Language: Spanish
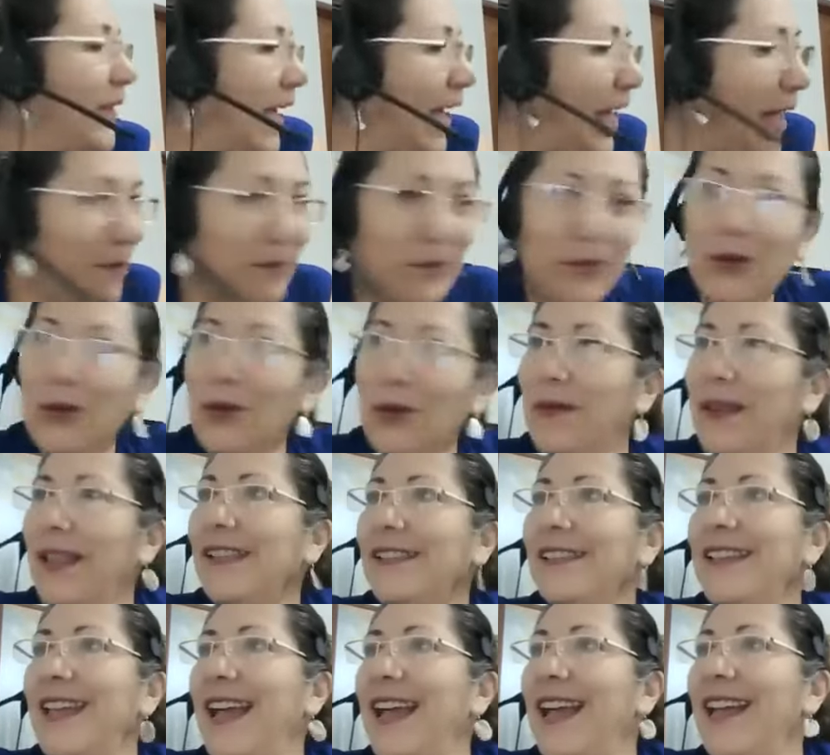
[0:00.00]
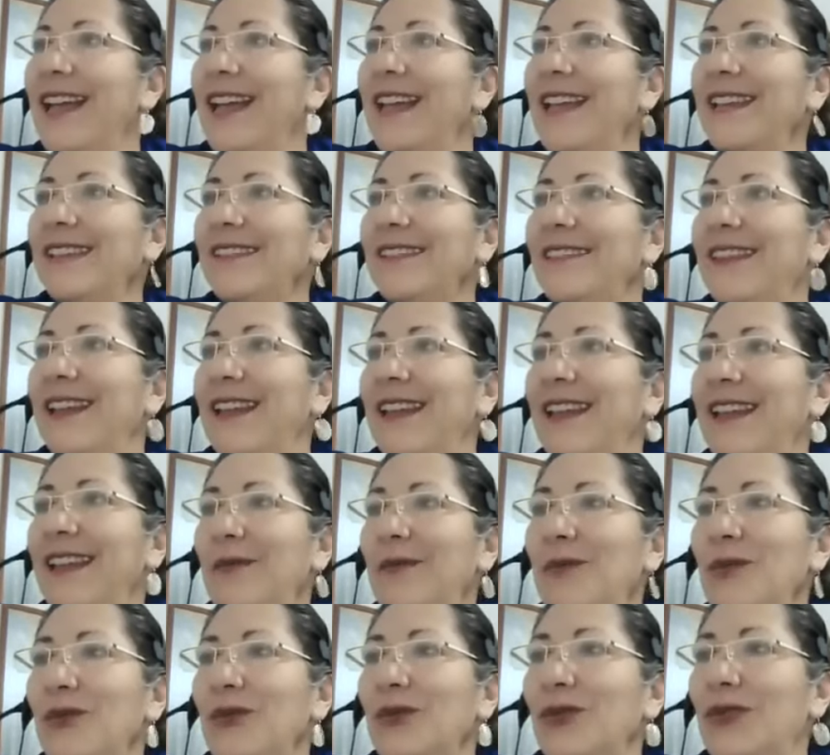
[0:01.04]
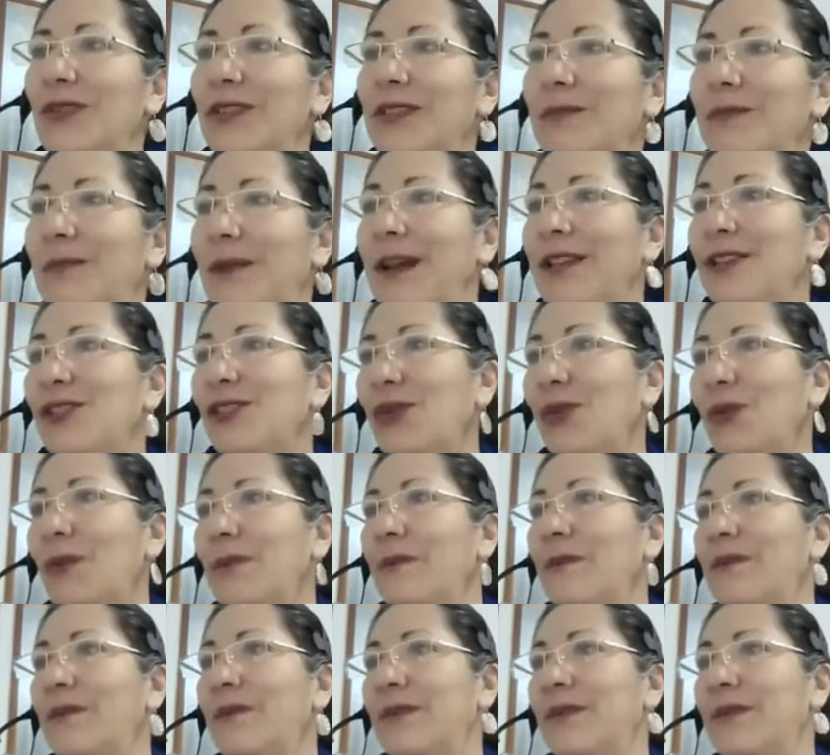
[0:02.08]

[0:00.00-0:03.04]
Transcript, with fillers: Aprovecha este hermoso espacio.